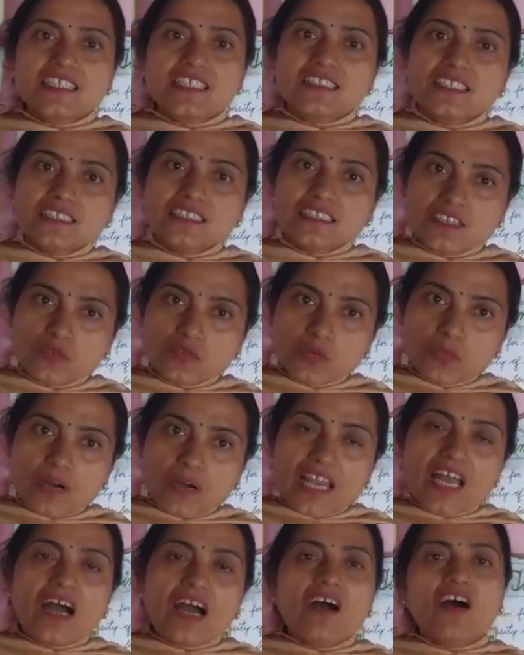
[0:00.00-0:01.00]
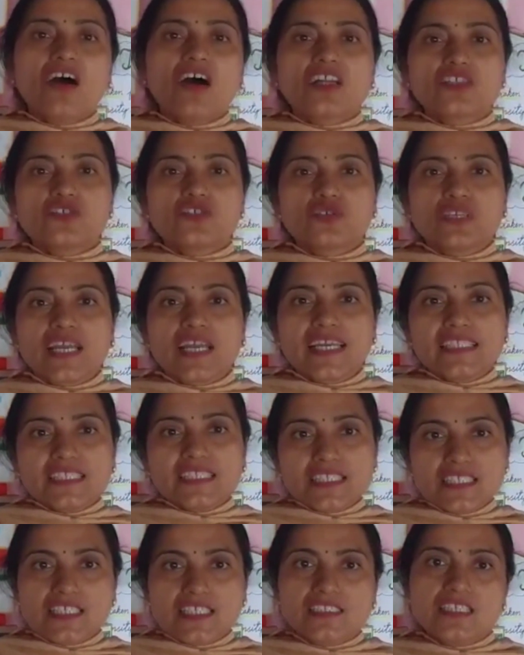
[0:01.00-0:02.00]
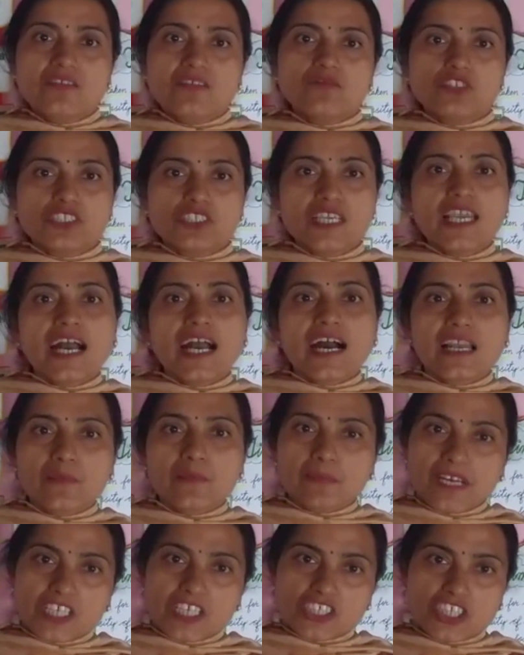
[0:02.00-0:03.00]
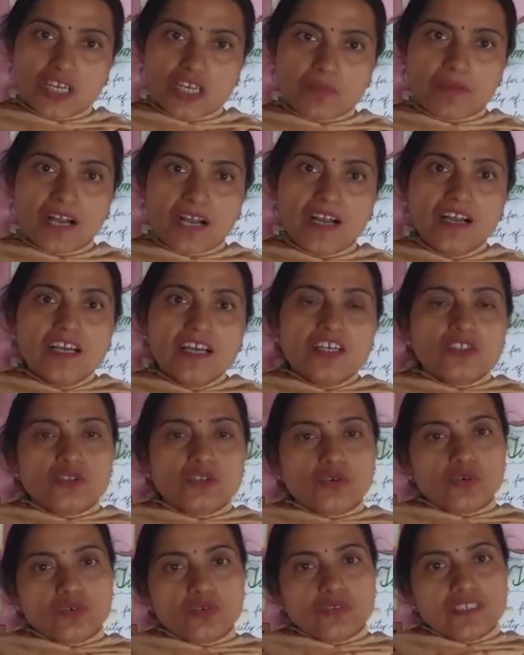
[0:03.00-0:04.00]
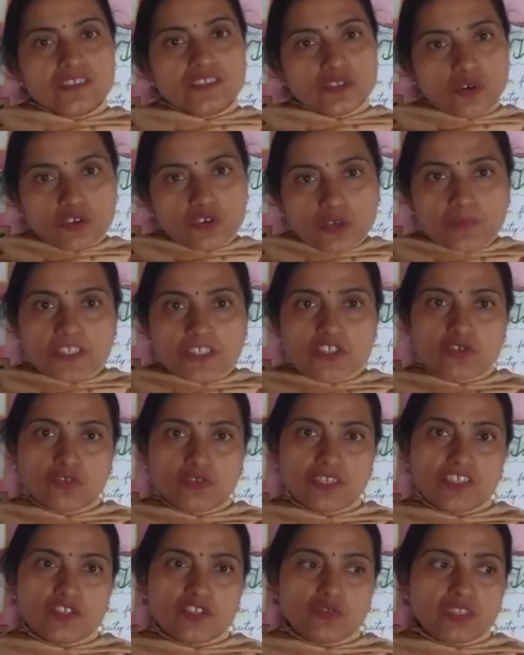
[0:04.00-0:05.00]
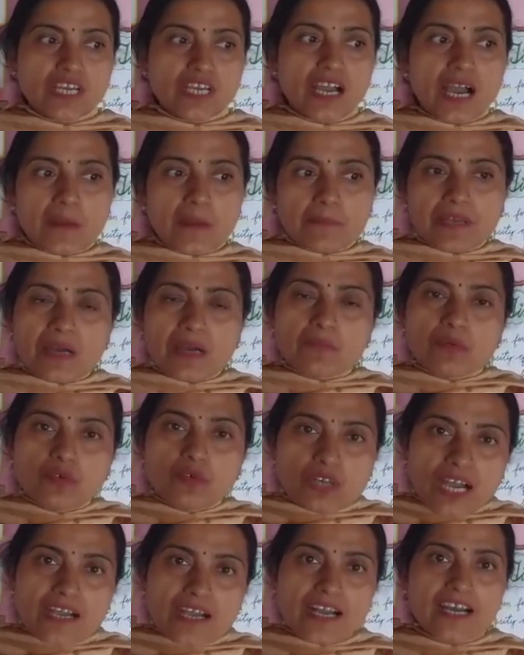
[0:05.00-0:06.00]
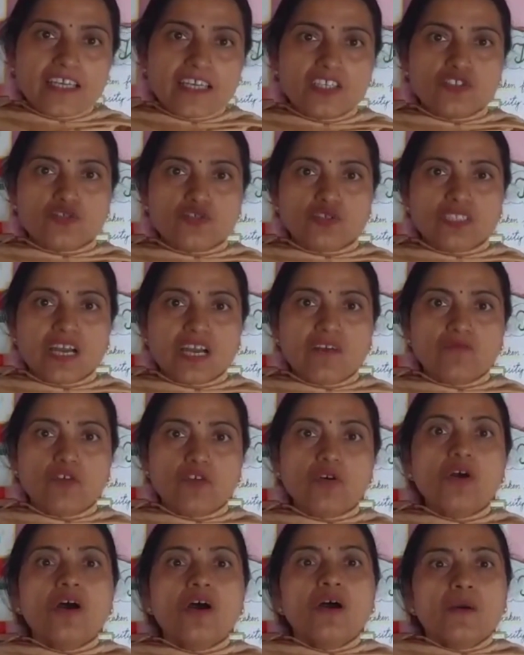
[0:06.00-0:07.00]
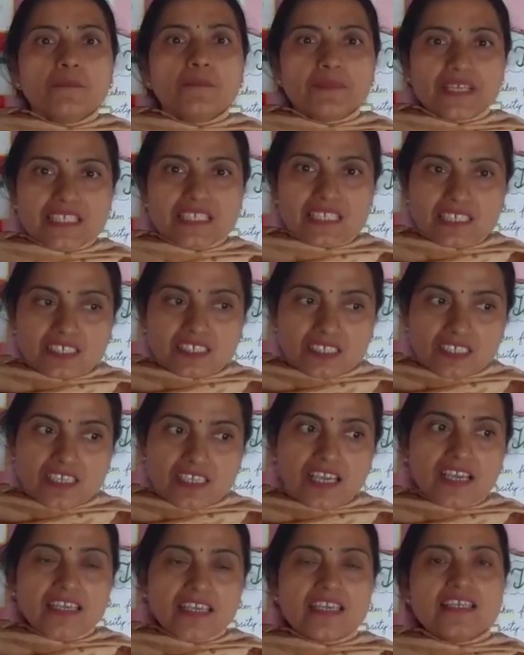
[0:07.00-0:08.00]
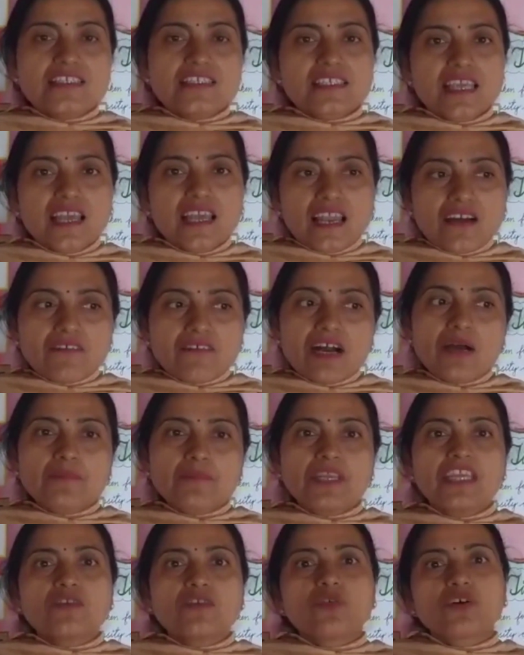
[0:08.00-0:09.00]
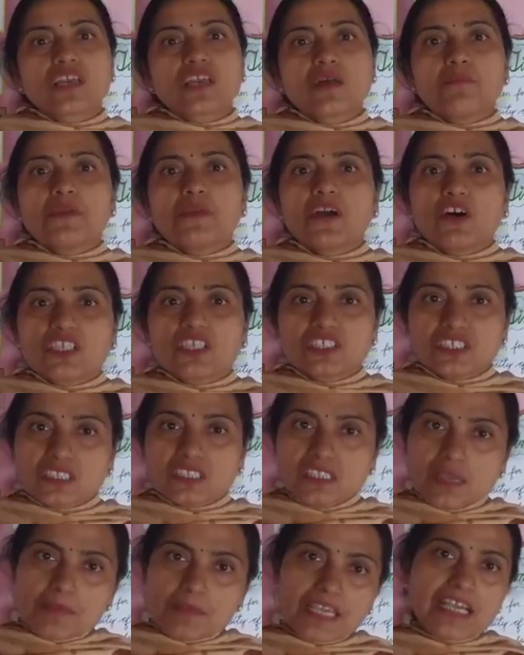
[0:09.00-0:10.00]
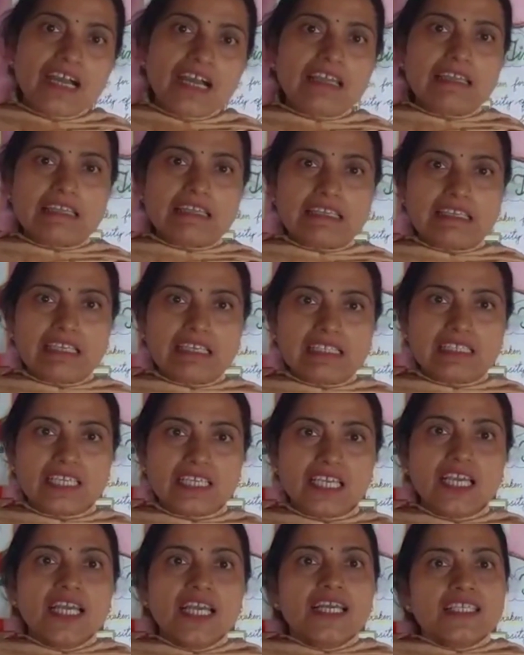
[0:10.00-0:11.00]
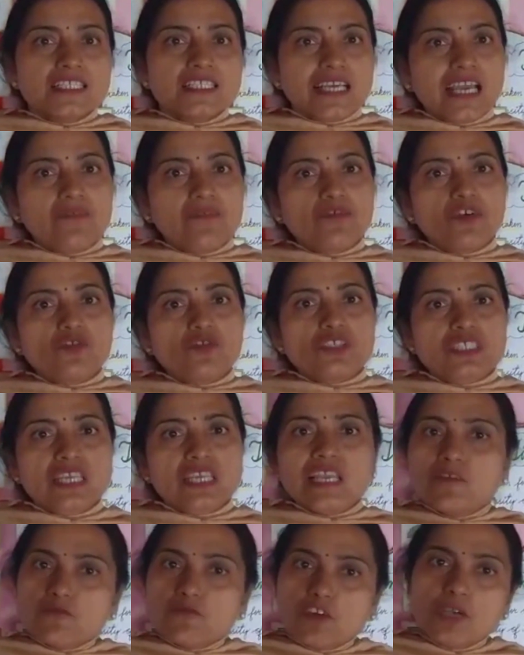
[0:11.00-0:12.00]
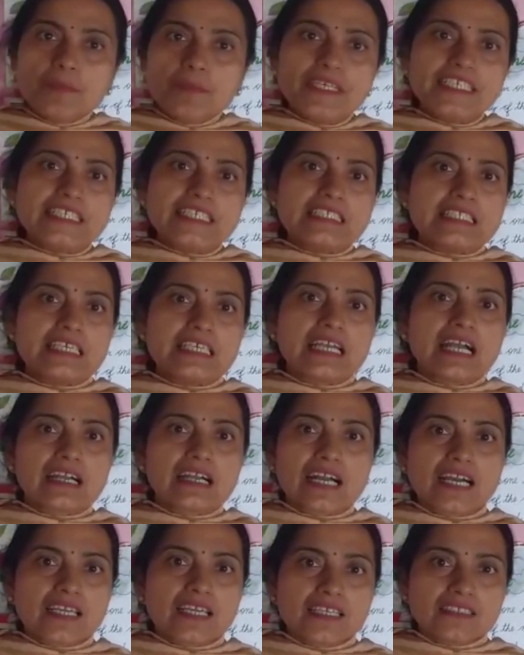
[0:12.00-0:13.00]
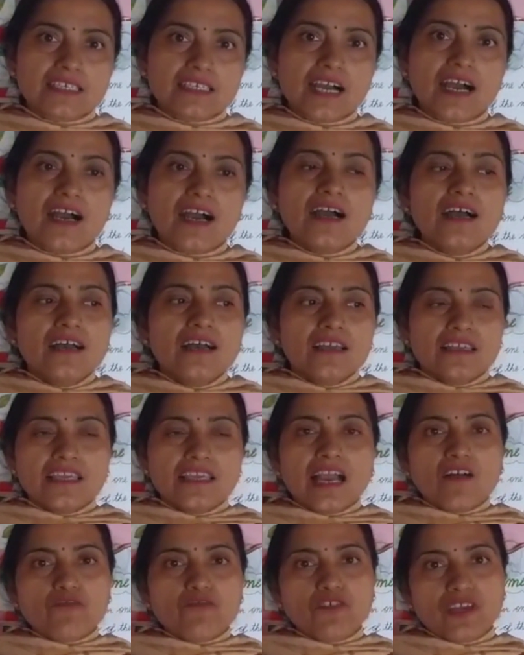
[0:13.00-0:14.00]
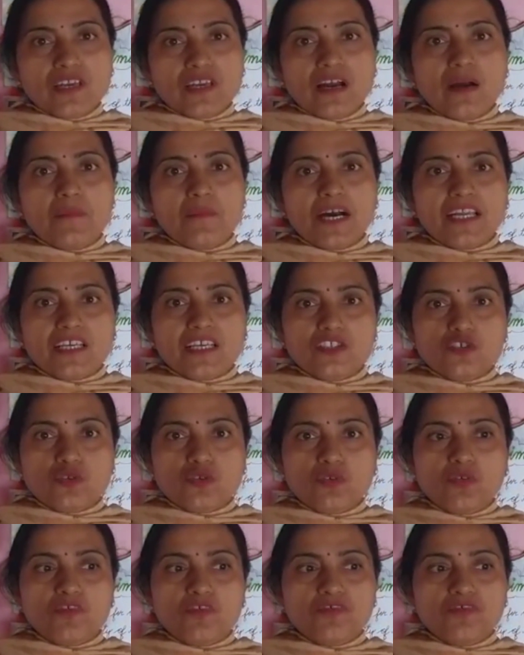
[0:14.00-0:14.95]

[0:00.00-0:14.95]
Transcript: से थी तनुवाला और जो नाइन्थ से थी वो थी अल्पना शर्मा तो इन दोनों बच्चों ने जो था अपना पूरा कार्य जो था वो प्रेजेंट किया कि इसके अलावा हमने इको क्लब में और जितने भी कार्य किए थे चाहे वो स्किलफुल बीटीसी का कार्य था या फिर हमारा जो